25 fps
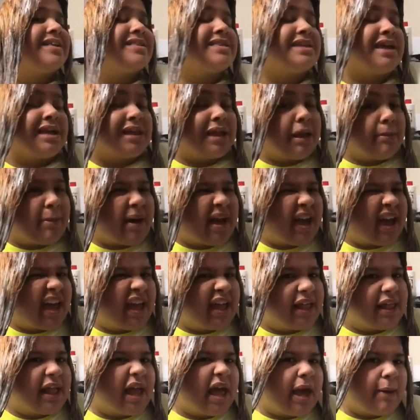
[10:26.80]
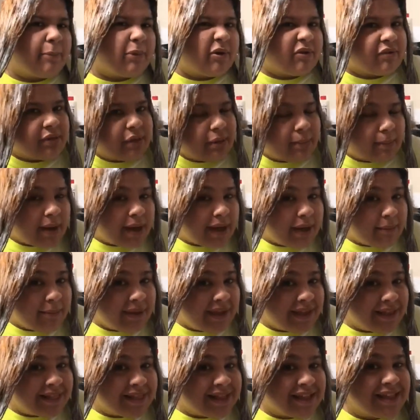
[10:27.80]
Siete paquetes
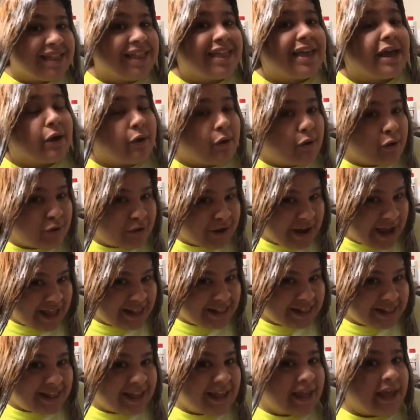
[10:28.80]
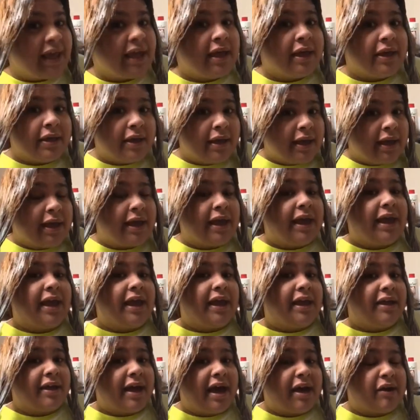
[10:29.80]
aproximadamente de colorante
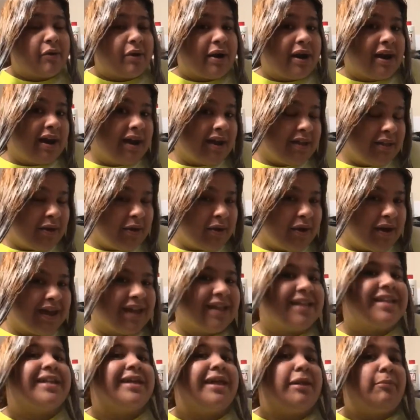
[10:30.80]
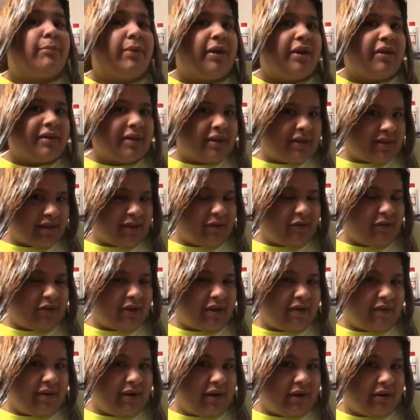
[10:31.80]
y a rogarle a Dios que el pelo esté
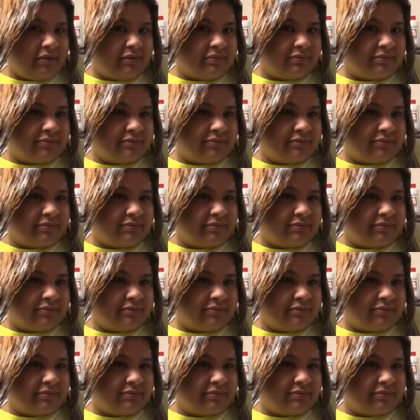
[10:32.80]
saludable.